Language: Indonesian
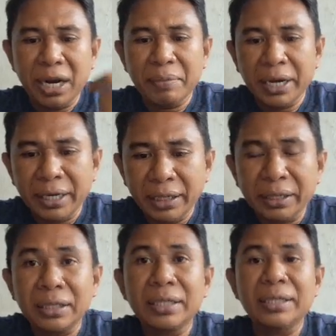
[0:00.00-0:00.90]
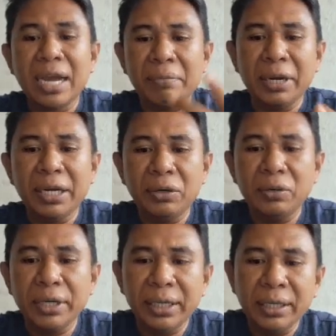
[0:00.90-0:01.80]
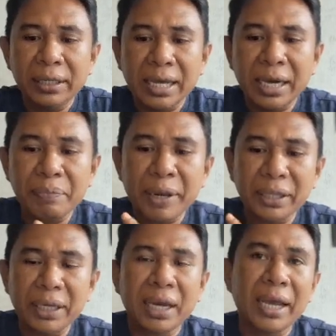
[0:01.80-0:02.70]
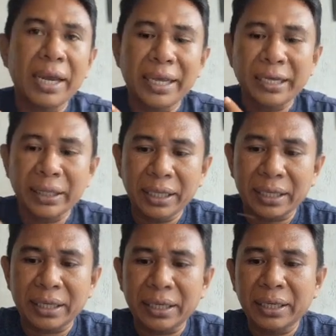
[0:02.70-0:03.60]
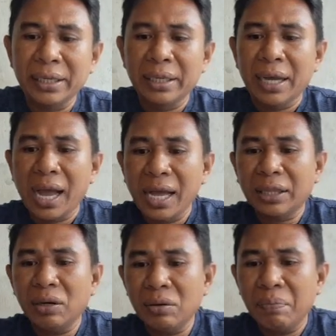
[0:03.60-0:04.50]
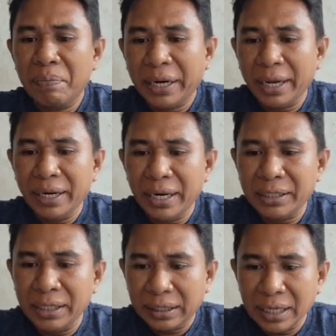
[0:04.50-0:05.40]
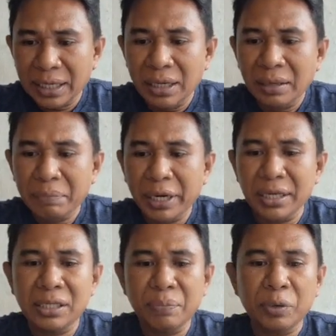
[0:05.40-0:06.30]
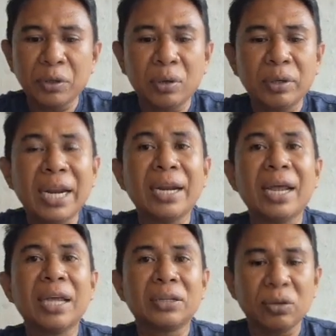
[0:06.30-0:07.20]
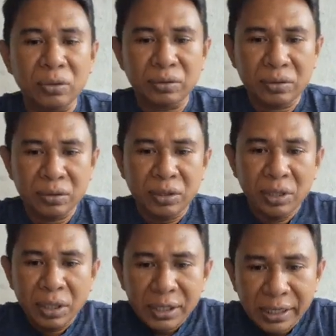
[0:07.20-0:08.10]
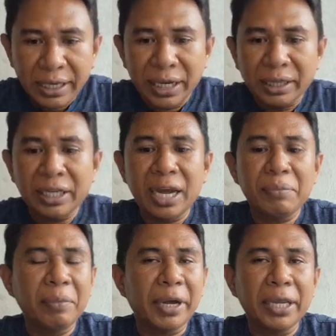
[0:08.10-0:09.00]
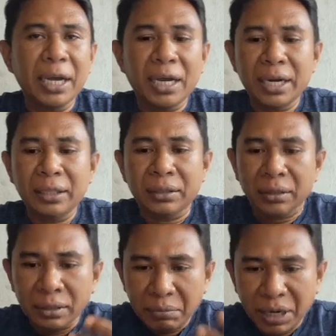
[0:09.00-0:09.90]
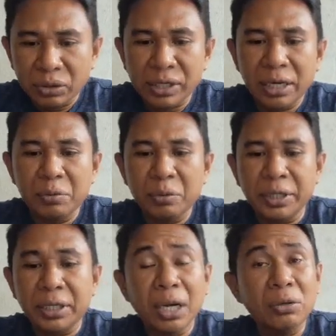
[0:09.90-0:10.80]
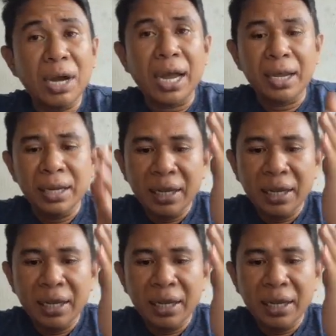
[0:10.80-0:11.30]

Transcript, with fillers: medan magnet yang melindungi dari partikel energetik atau berenergi tinggi berisi proton dan elektron sehingga tidak membahayakan manusia di bumi. Kedua,